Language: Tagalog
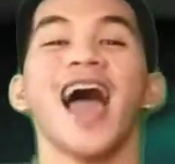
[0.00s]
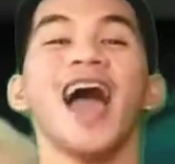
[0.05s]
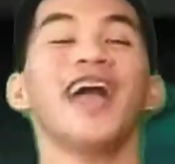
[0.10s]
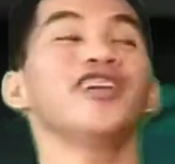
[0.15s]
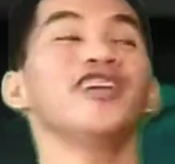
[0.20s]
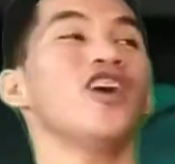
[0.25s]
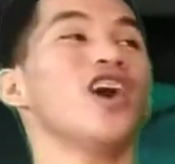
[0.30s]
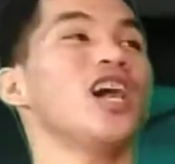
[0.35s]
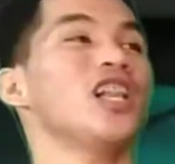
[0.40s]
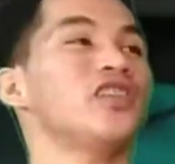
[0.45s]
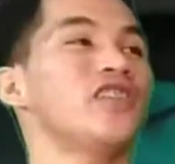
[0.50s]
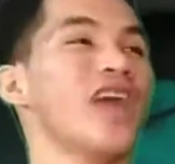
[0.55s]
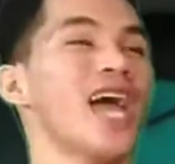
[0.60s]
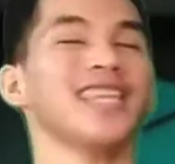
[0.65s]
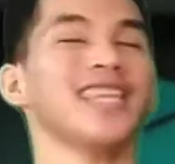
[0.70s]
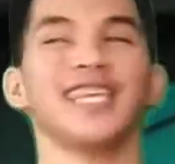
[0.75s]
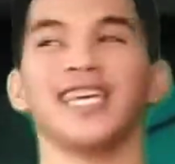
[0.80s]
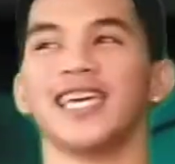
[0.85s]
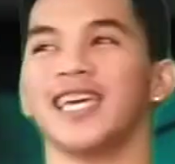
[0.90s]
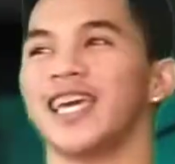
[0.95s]
Are you all
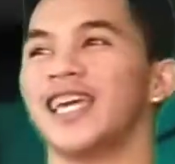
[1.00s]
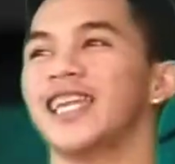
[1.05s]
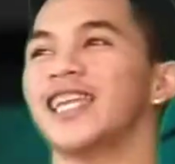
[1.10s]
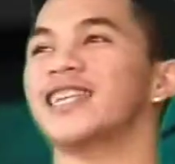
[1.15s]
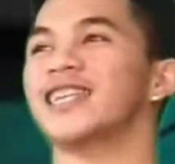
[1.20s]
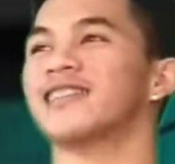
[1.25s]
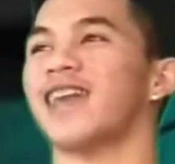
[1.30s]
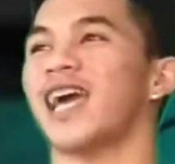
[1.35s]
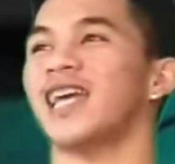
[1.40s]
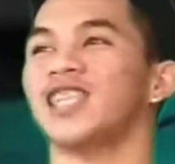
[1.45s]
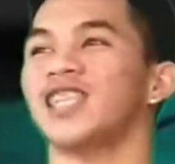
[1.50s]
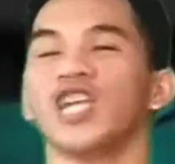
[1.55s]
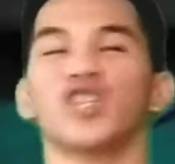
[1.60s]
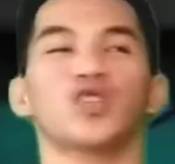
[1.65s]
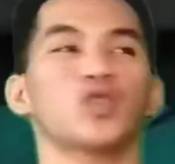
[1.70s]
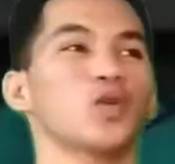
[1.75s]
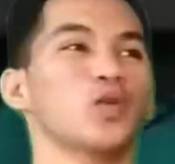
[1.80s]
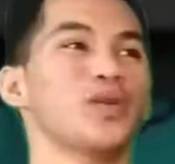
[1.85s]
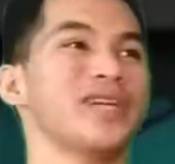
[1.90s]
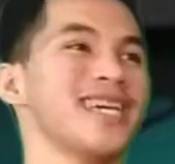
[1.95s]
ready and
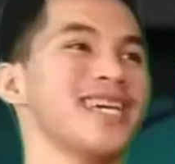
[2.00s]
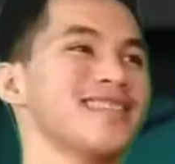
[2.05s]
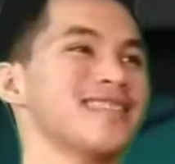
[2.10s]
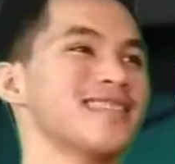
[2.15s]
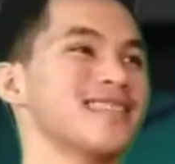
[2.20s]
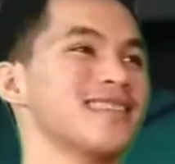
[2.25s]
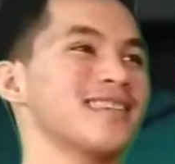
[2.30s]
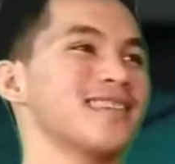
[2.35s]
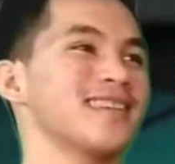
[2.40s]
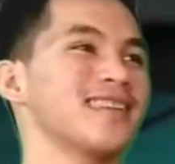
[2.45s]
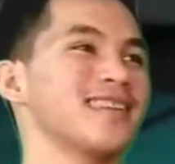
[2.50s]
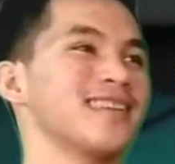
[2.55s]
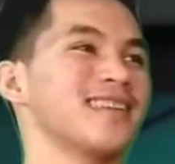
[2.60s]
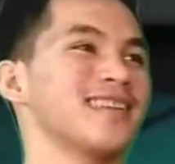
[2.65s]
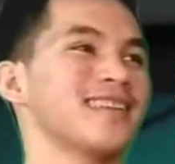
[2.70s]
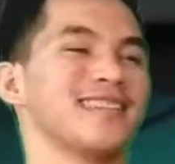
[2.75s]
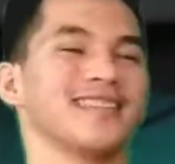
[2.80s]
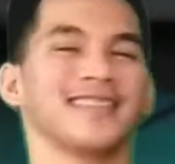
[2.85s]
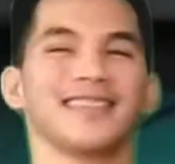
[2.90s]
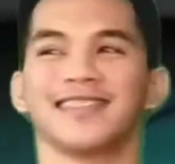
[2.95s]
excited tourists? Yes,
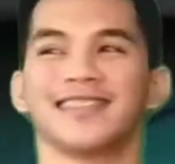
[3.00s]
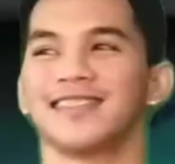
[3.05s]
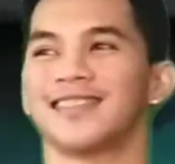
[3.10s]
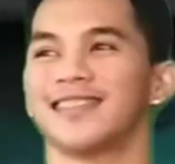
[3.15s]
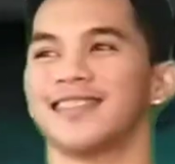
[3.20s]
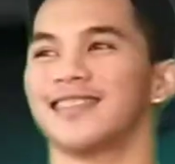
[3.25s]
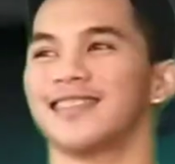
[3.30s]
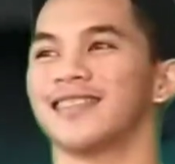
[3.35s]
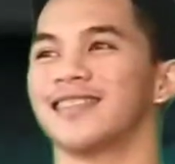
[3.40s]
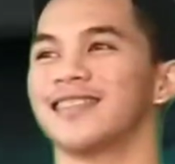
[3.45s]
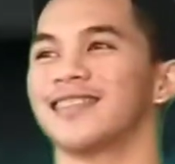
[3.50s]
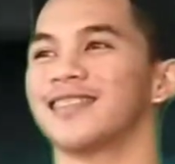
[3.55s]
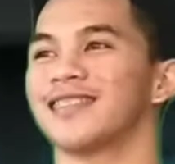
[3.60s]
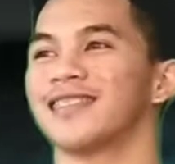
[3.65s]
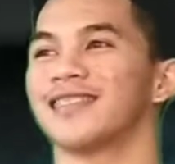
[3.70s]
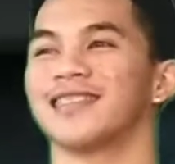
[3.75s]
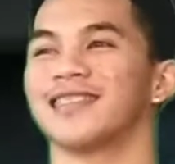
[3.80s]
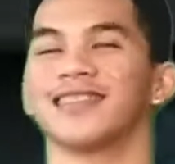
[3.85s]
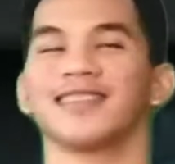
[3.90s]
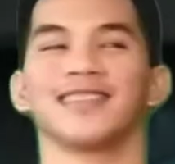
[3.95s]
we are.
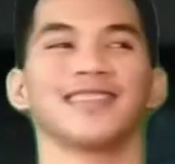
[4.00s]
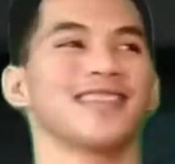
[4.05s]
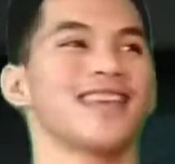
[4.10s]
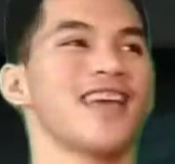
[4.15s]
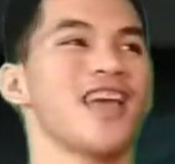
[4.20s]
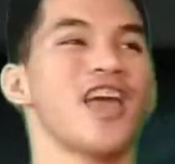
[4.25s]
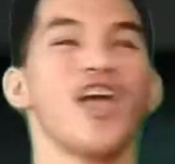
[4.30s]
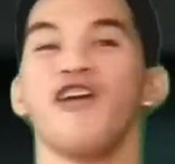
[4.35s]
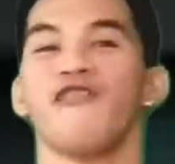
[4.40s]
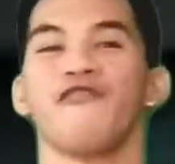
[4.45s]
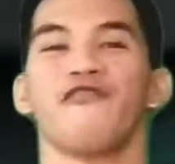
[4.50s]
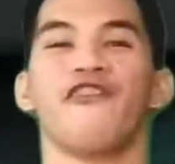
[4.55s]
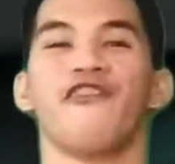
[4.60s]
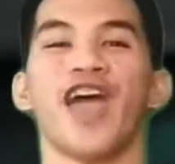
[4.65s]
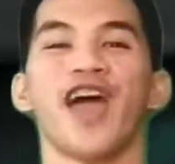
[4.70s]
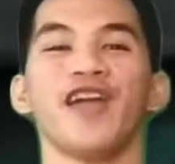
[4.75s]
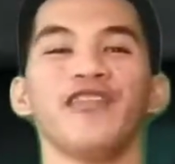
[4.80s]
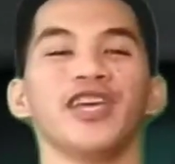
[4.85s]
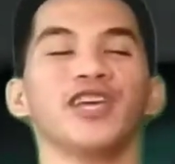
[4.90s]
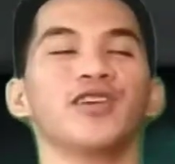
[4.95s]

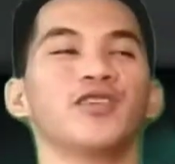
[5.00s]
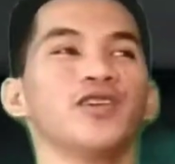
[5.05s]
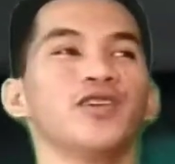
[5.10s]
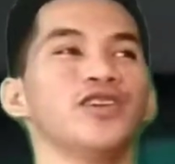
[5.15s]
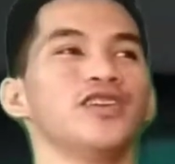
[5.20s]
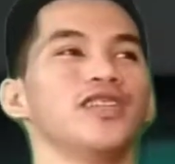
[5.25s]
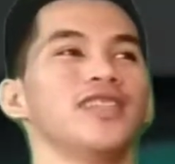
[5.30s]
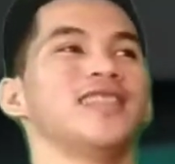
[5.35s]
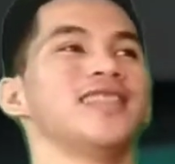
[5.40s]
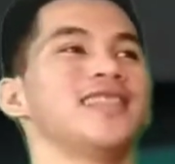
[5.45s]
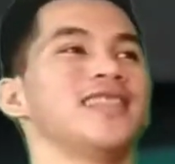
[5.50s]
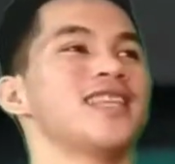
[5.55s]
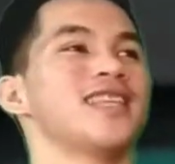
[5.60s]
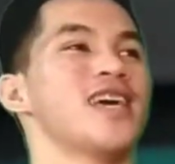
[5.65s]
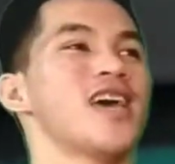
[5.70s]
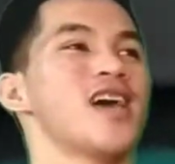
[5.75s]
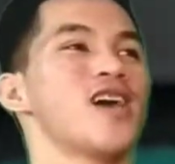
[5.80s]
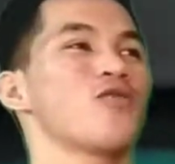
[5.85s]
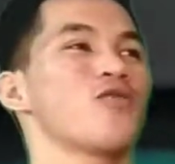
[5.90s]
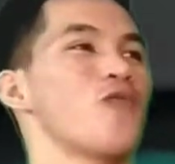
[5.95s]
Very good.
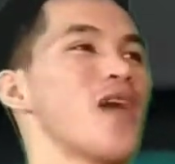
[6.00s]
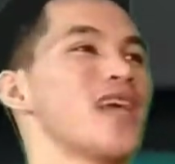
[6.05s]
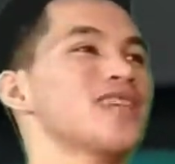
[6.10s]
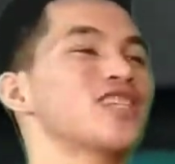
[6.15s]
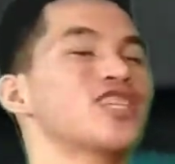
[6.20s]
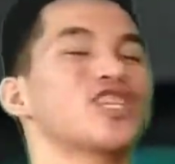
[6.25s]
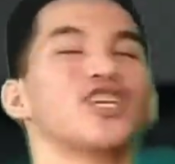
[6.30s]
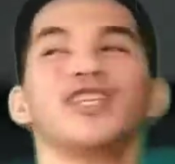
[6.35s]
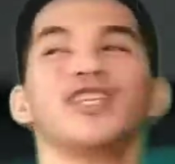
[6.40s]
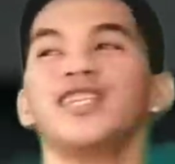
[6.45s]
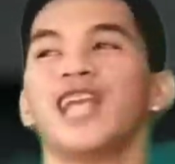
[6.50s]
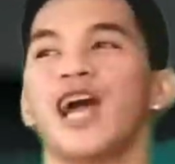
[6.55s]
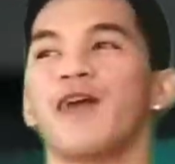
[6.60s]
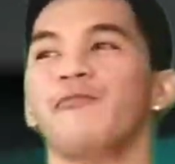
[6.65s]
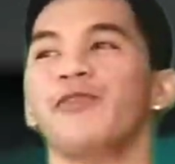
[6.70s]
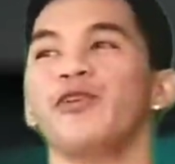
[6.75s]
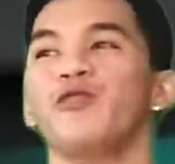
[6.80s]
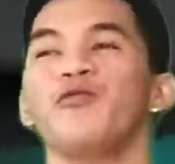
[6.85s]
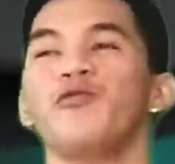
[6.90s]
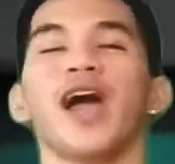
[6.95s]
Question
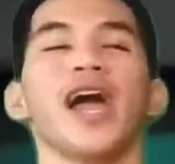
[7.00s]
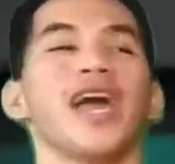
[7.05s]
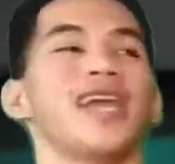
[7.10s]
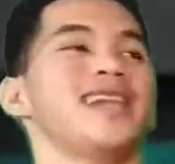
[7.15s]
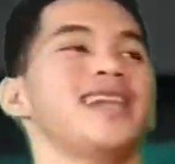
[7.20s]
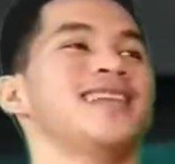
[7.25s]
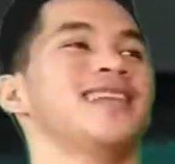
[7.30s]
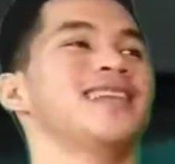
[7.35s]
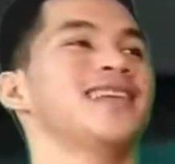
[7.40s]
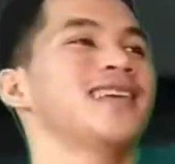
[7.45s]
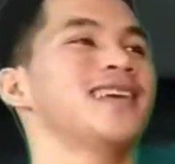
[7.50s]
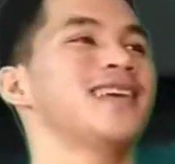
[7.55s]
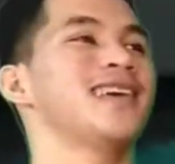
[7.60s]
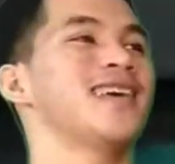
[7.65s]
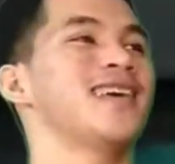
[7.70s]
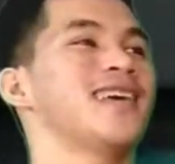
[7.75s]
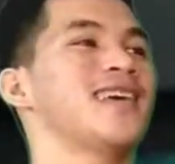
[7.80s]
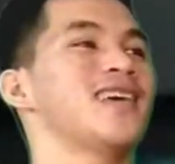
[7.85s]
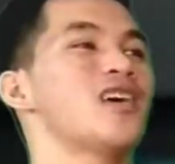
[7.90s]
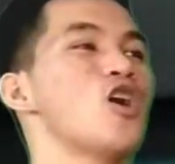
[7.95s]
number one.
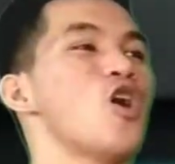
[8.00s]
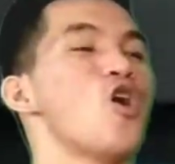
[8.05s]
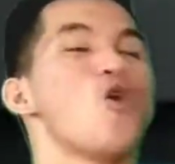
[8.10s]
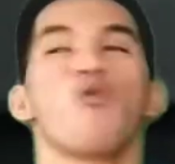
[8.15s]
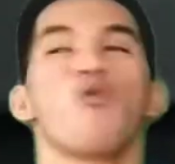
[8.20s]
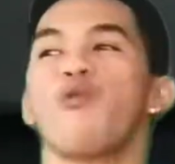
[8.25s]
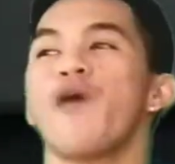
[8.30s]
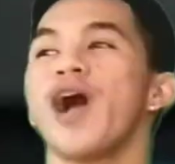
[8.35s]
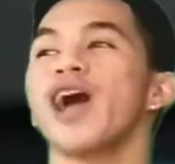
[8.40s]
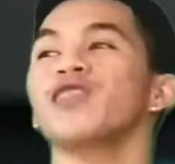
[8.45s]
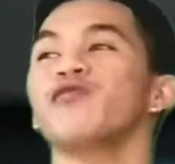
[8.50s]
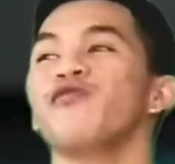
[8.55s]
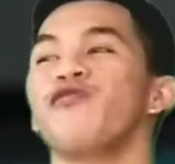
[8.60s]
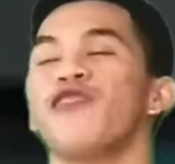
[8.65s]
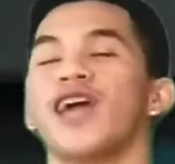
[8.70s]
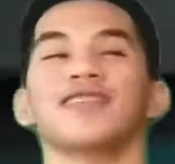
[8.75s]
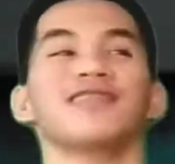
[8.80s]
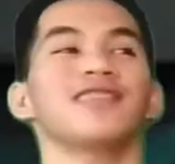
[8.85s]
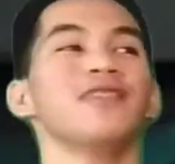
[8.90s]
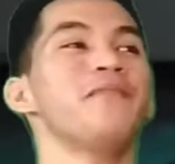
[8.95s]
What
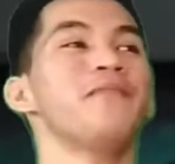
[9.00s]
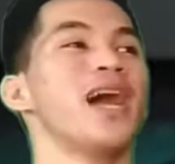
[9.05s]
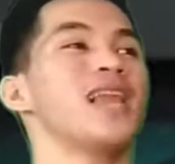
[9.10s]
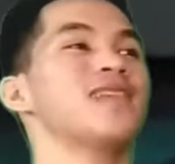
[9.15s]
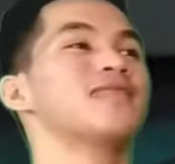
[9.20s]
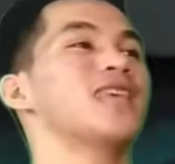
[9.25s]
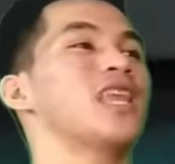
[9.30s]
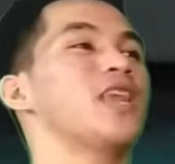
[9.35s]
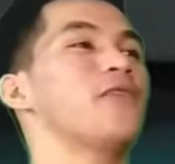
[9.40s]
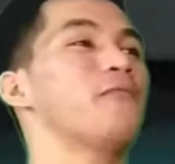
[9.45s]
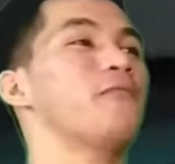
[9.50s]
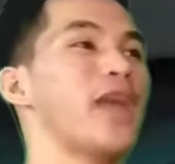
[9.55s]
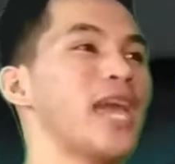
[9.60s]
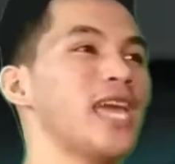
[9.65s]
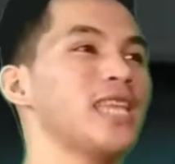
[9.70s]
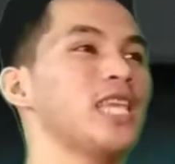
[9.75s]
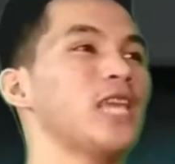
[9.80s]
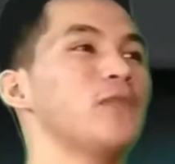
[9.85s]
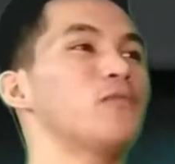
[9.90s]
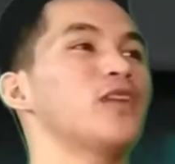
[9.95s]
festival
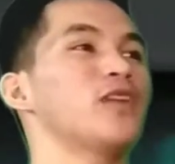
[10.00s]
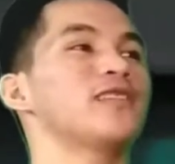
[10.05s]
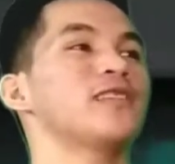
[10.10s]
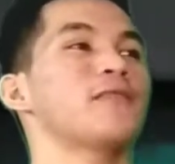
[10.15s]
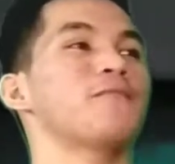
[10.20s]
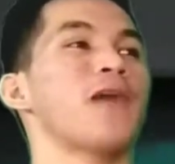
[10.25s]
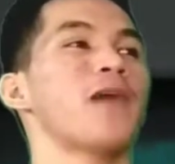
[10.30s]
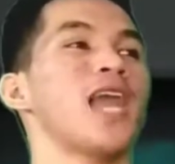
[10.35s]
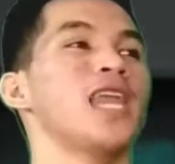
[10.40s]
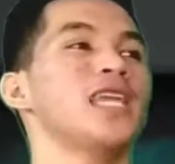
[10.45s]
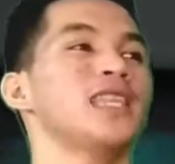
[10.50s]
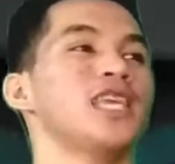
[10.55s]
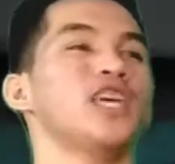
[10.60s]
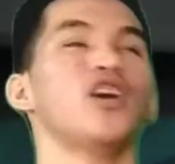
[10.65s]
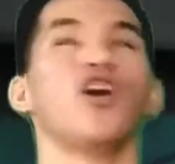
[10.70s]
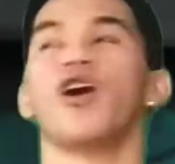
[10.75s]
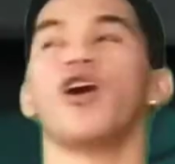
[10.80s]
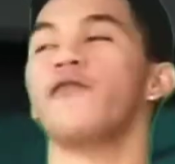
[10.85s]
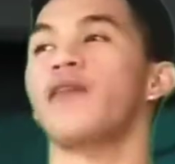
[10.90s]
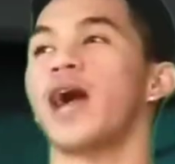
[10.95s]
celebrate in municipality
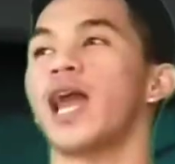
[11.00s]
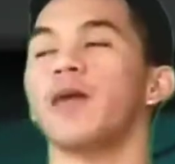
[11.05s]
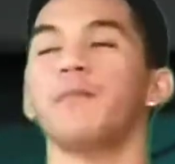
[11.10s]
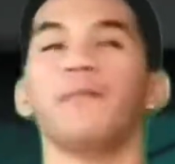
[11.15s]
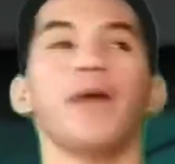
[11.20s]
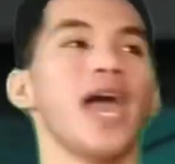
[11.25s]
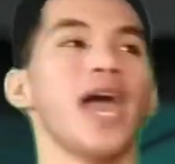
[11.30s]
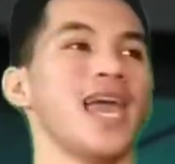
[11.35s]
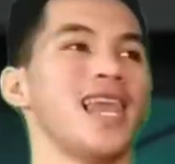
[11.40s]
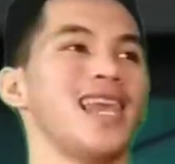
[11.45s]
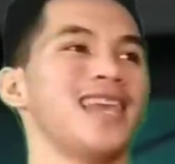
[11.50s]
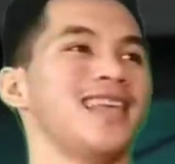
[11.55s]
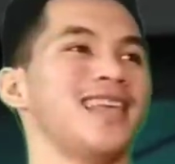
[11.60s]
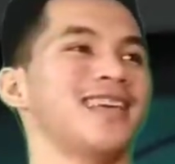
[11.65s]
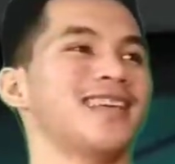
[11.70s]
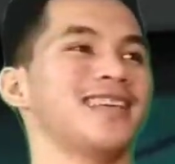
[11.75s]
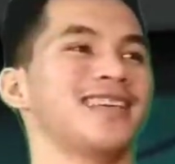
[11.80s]
of Alabed?